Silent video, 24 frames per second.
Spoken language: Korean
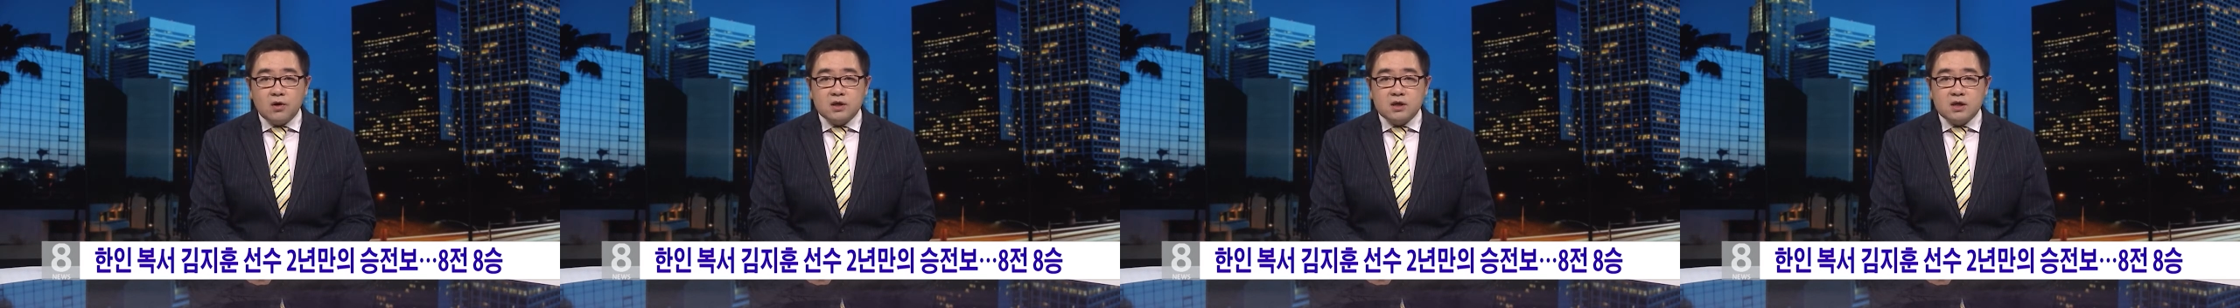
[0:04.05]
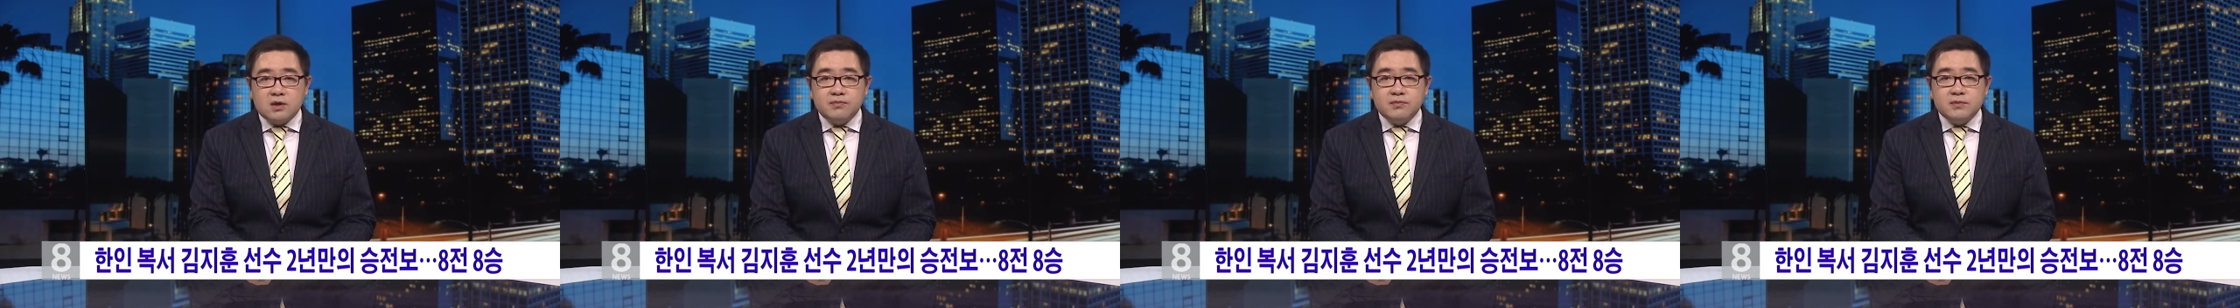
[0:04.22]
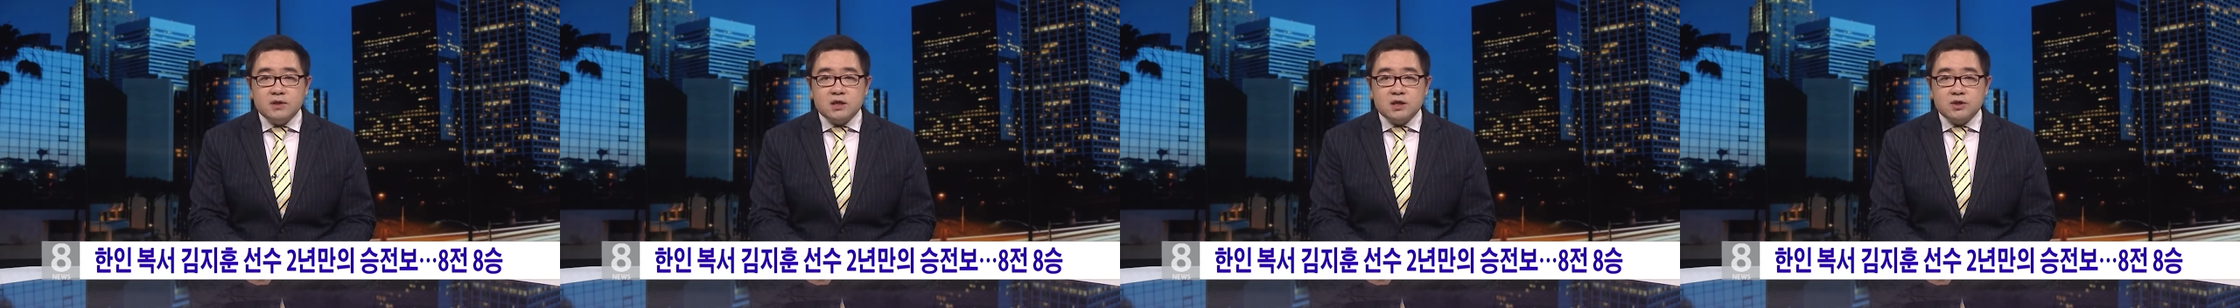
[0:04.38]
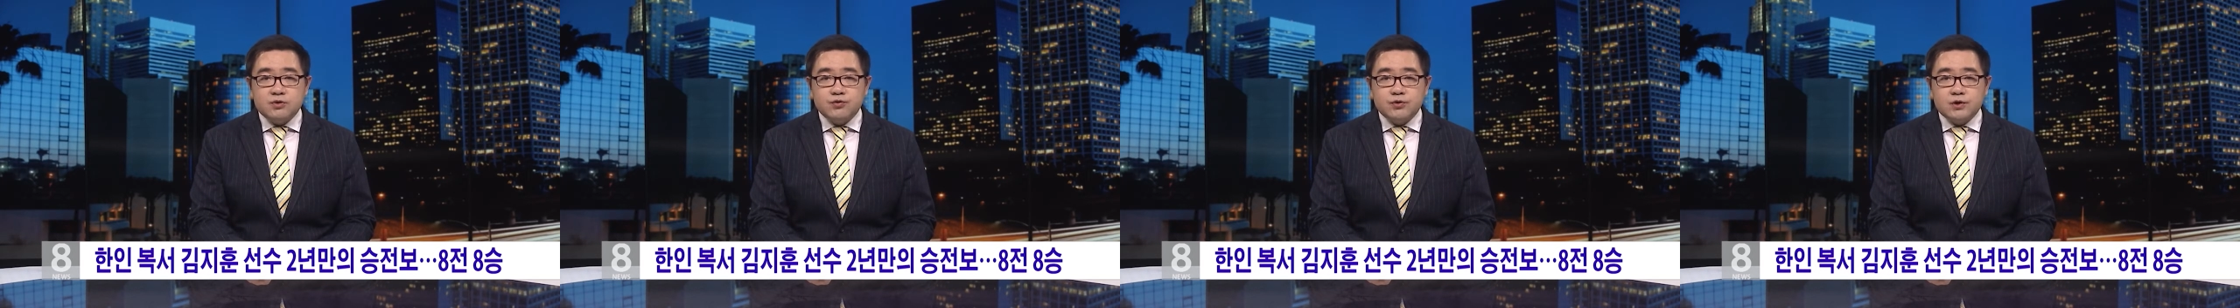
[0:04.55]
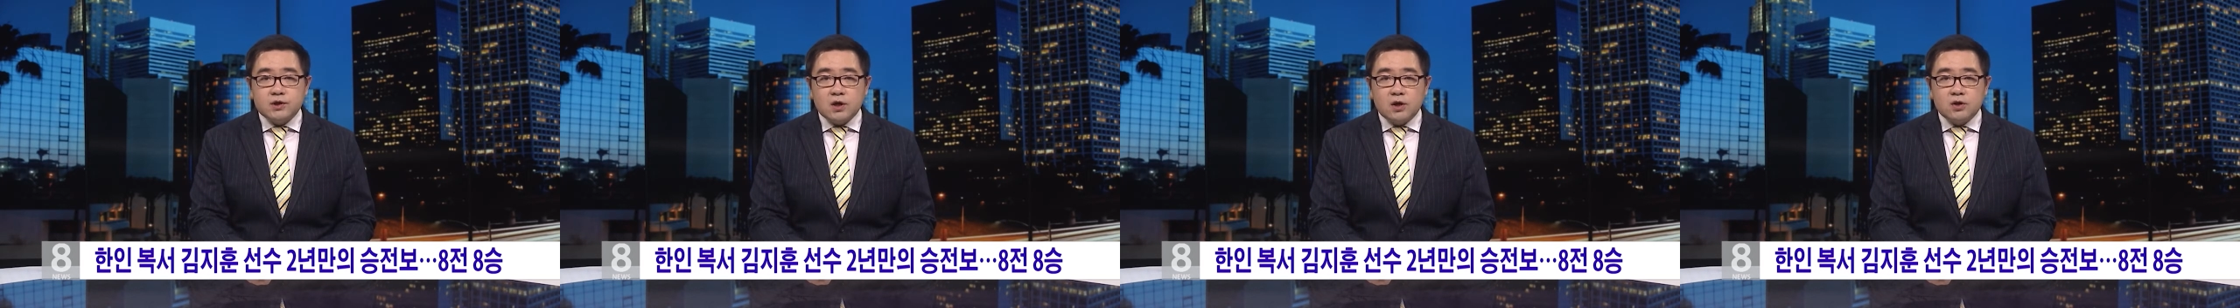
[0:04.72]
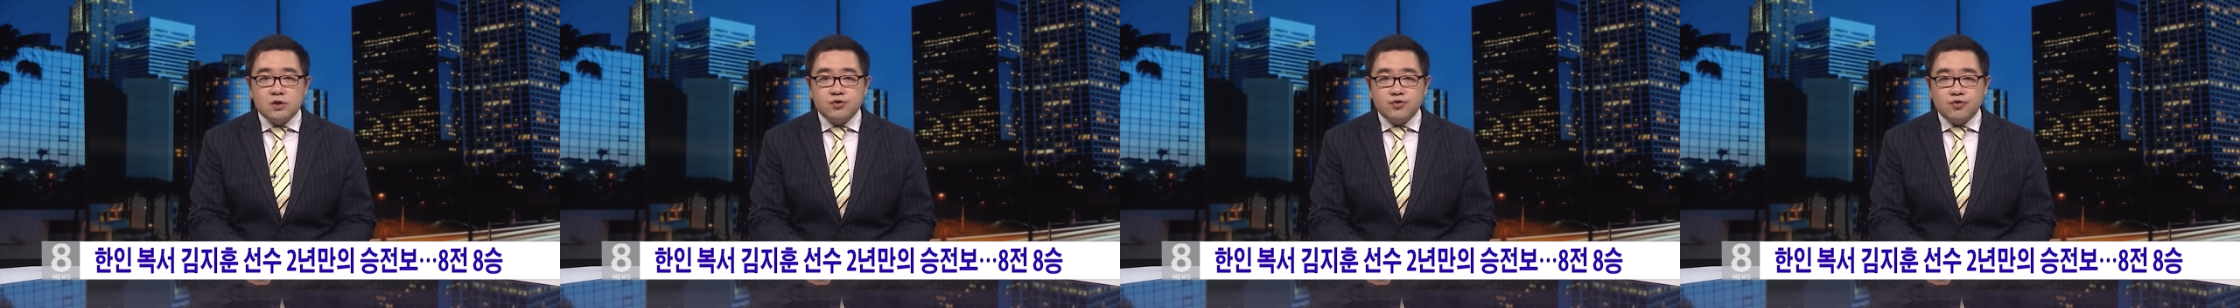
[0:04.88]
김지훈
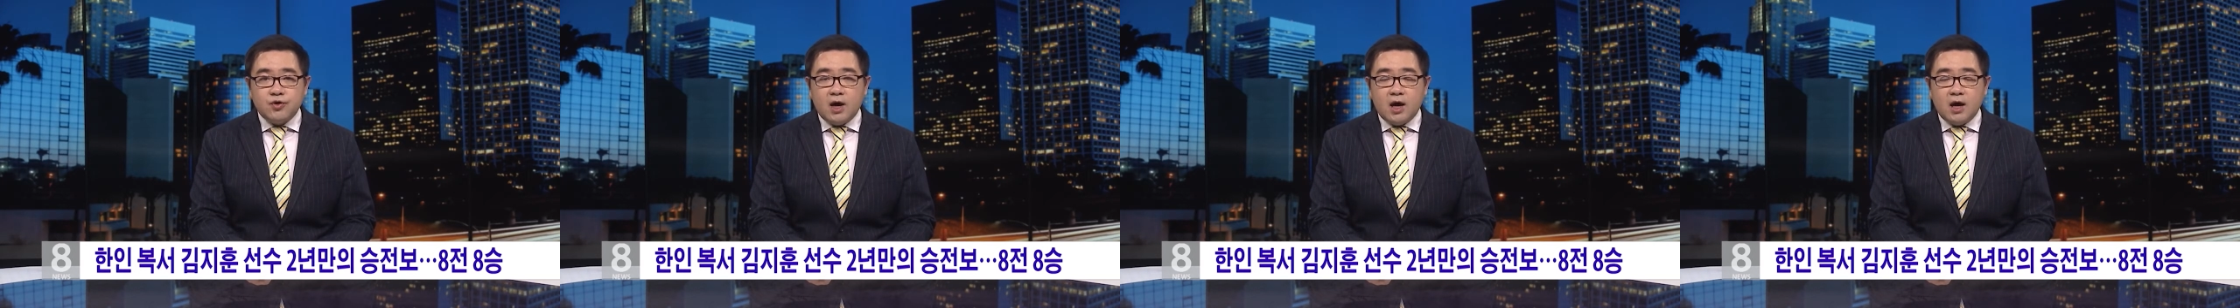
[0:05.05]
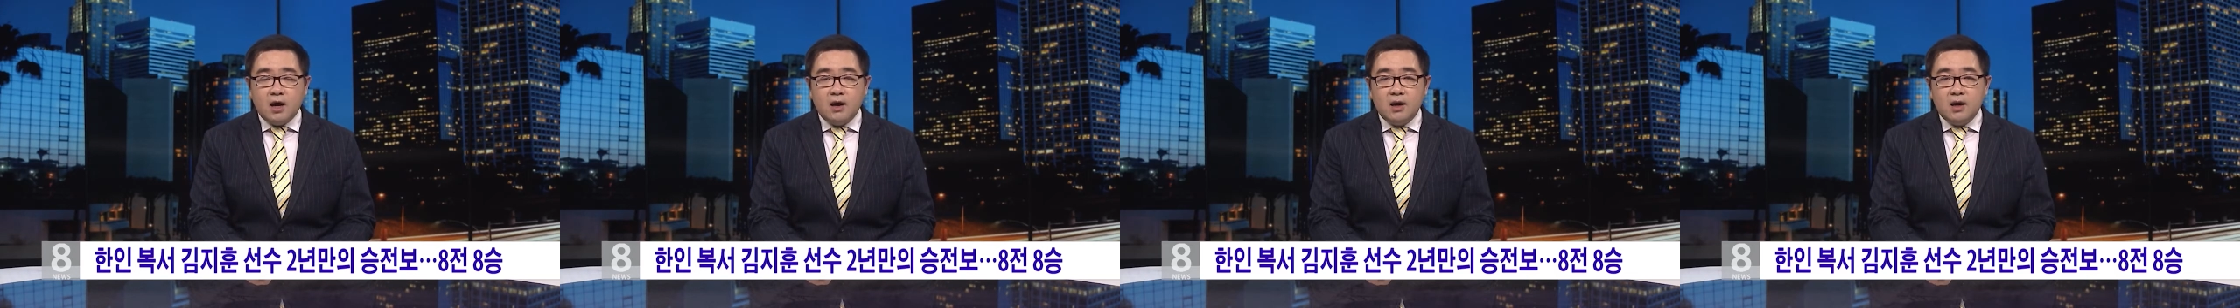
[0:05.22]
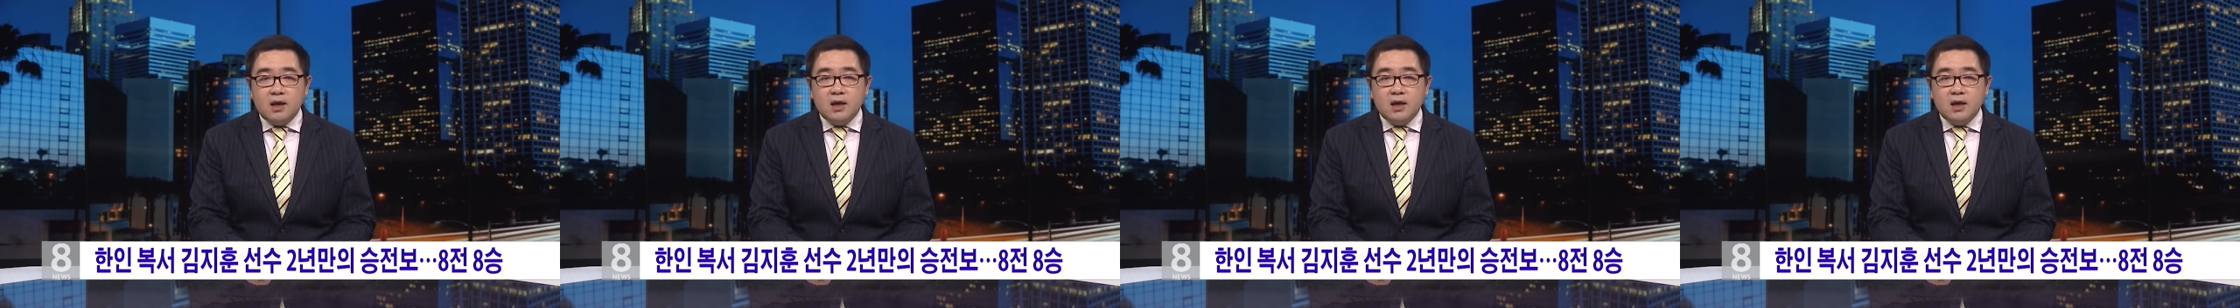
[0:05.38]
선수가